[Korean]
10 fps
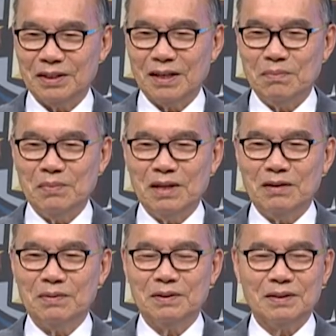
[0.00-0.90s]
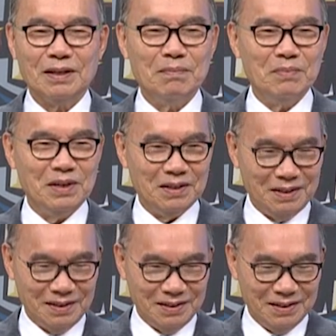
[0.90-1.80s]
3만 원, 3만 원.
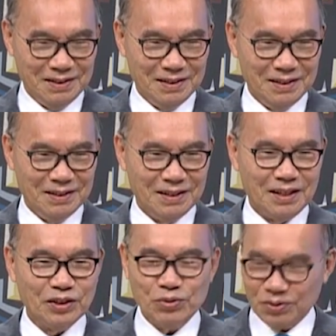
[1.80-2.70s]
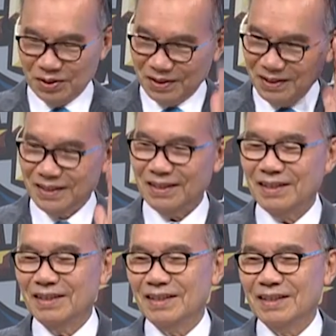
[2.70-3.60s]
대충. 응?
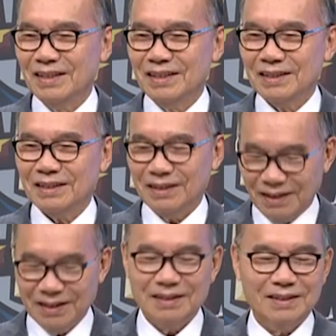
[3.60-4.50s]
그래.